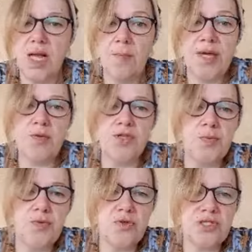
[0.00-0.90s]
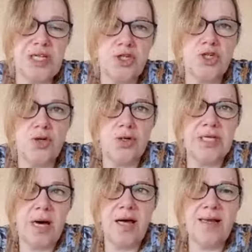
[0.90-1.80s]
Bah écoutez, plus ces gens
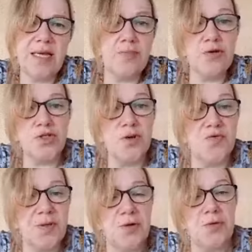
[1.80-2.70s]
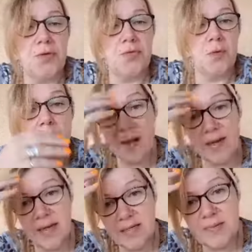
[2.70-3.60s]
y râlent et plus j'ai envie de,
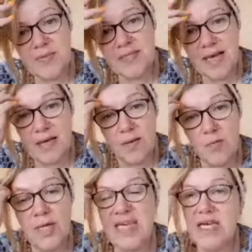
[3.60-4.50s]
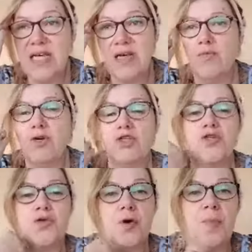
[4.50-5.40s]
parler. C'est bizarre. Hein. Moi, je
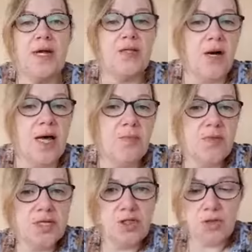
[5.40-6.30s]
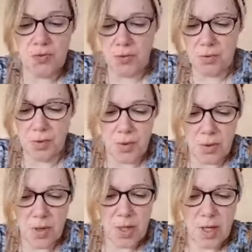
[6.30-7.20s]
suis une rebelle dans l'âme. Hein. Je suis
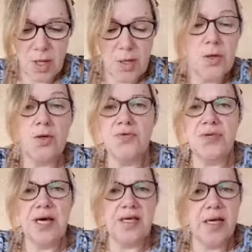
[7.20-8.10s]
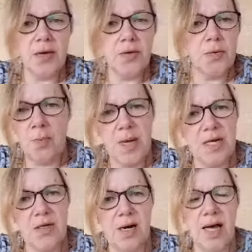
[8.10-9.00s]
une, guerrière, une
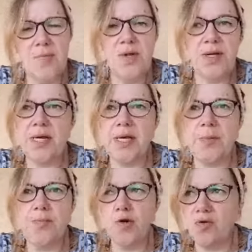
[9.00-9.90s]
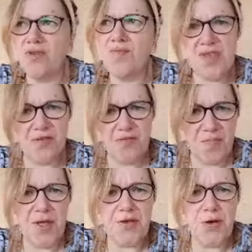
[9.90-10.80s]
rebelle dans l'âme. Et plus on va me dire
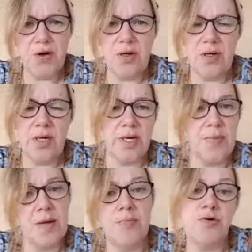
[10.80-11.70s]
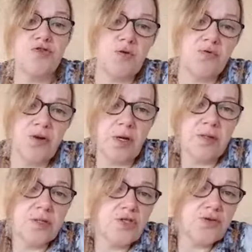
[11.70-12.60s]
ferme ta gueule, et bah, plus je vais l'ouvrir.
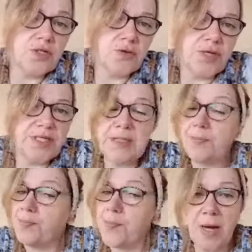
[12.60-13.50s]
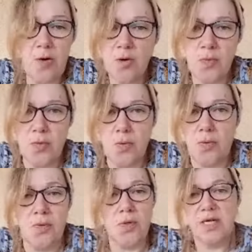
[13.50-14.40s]
Ah, je suis désolée, c'est pas le
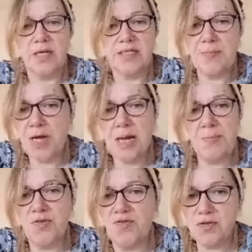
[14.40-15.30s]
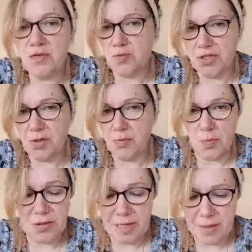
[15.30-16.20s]
bon, c'est pas la bonne façon de me dire de
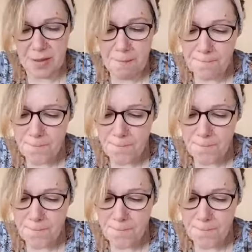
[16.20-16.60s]
me taire.